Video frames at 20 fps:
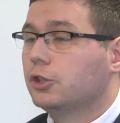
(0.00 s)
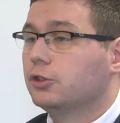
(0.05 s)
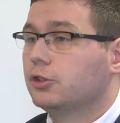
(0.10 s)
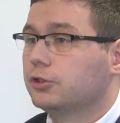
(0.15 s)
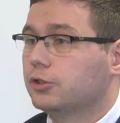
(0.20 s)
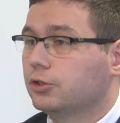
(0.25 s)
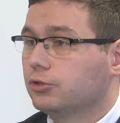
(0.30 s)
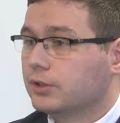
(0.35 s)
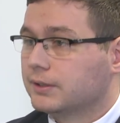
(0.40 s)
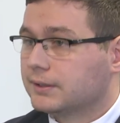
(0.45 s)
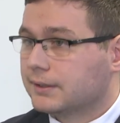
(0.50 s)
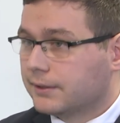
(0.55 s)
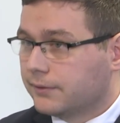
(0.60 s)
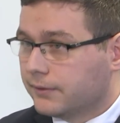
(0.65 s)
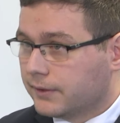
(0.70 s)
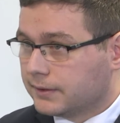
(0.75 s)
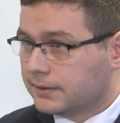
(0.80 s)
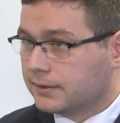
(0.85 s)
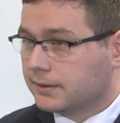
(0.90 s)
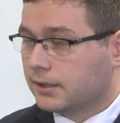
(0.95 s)
To też jest
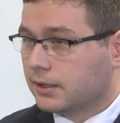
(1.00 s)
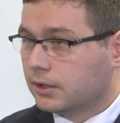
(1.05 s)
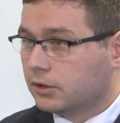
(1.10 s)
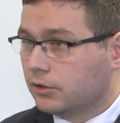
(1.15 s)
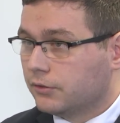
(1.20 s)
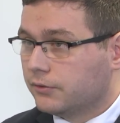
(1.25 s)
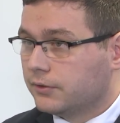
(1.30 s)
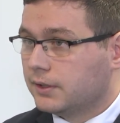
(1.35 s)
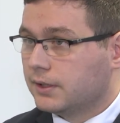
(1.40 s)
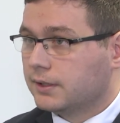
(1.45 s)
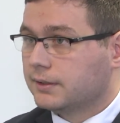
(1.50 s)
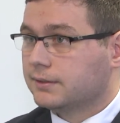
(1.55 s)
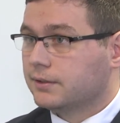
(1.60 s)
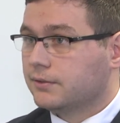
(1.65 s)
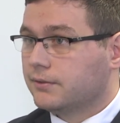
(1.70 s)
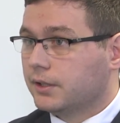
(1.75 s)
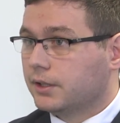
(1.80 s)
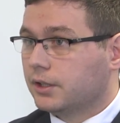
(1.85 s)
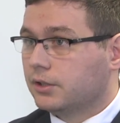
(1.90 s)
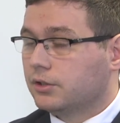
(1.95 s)
kwestia
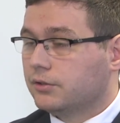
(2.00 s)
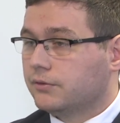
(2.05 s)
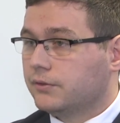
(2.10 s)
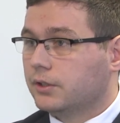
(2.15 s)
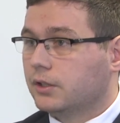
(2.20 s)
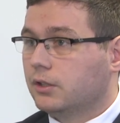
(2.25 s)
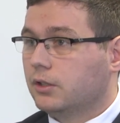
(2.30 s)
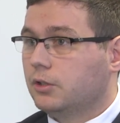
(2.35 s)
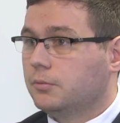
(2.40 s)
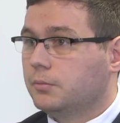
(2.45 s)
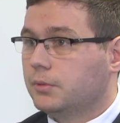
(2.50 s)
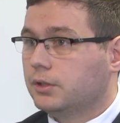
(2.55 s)
dofinansowania nowego,